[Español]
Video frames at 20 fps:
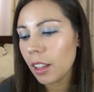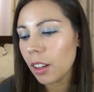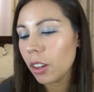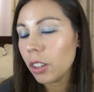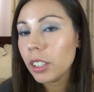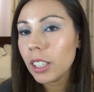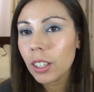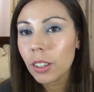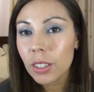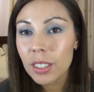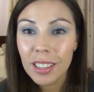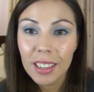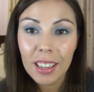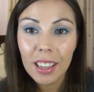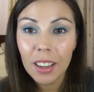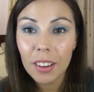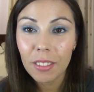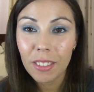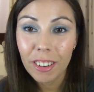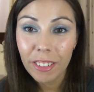Otra cosa
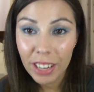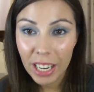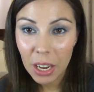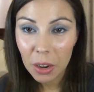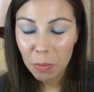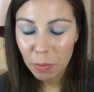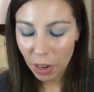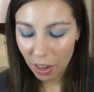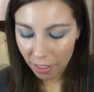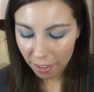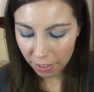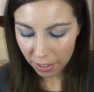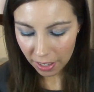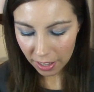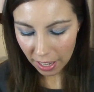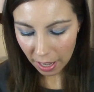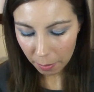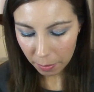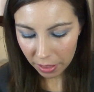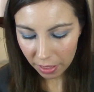que volvería a comprar
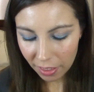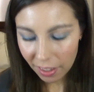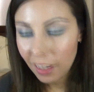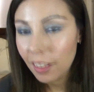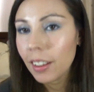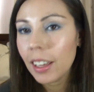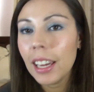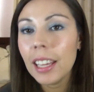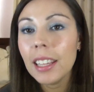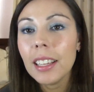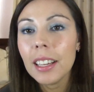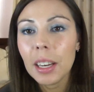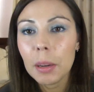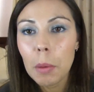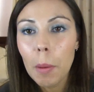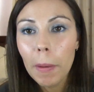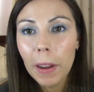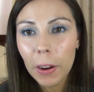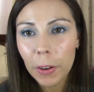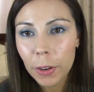definitivamente esta
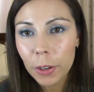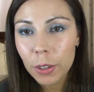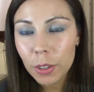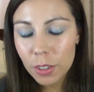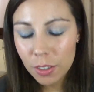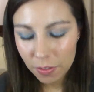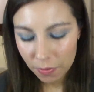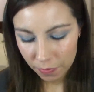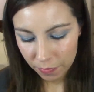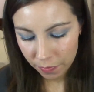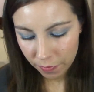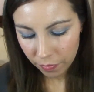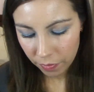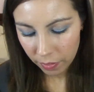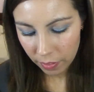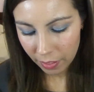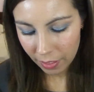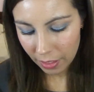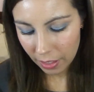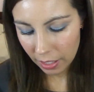crema para ojos,
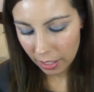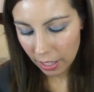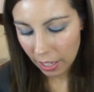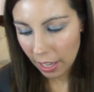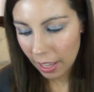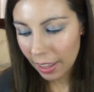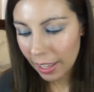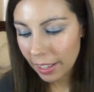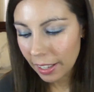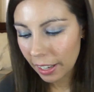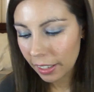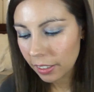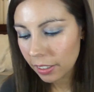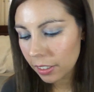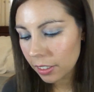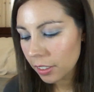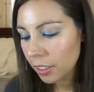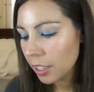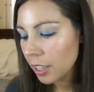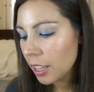que es de Tarte,
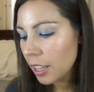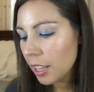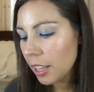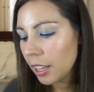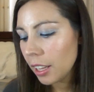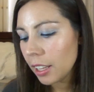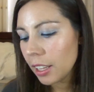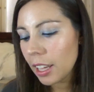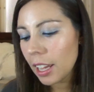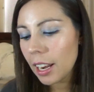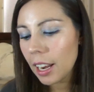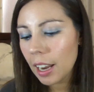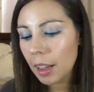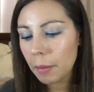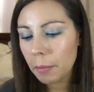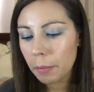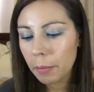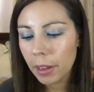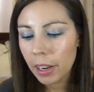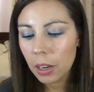que es
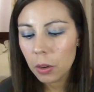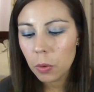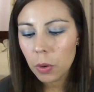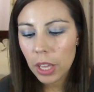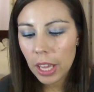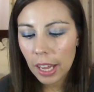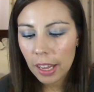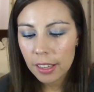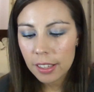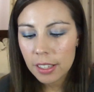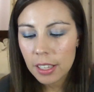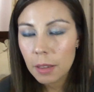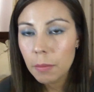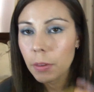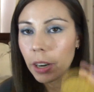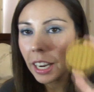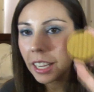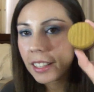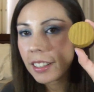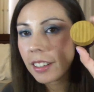la Maracuyá Sea
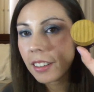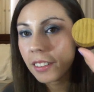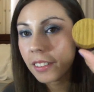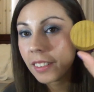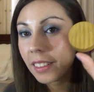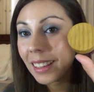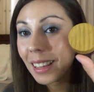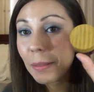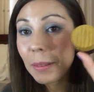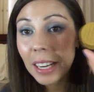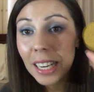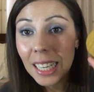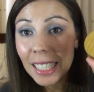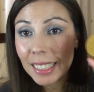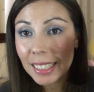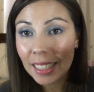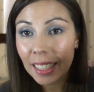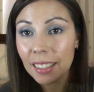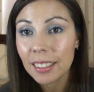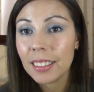Brighter, que me
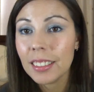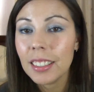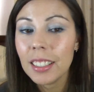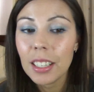encanta.